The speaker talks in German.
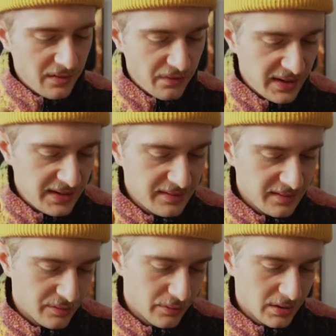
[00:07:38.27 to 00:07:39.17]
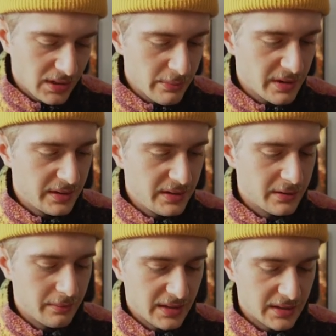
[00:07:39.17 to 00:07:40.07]
Falls das eure Kamera
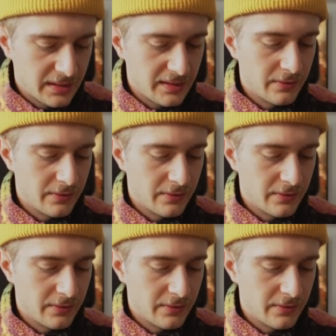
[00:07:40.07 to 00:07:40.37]
nicht macht